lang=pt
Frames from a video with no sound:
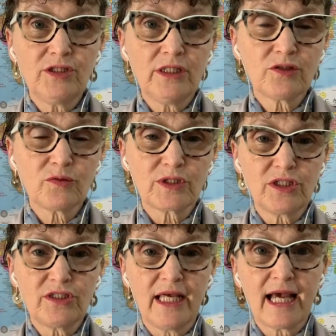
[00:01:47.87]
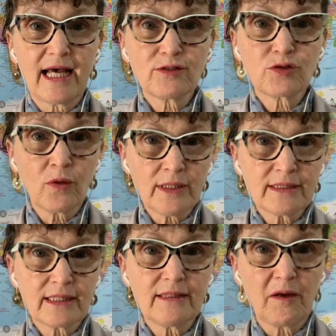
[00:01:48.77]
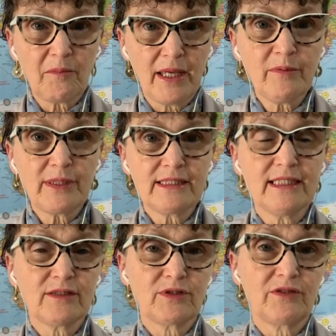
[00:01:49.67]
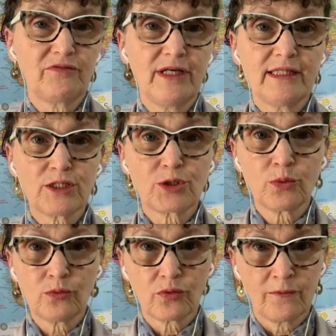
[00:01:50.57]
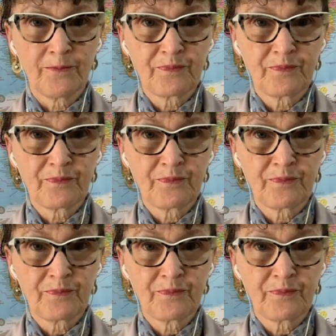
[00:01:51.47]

disso, a gente tem ações que também precisam ser feitas junto.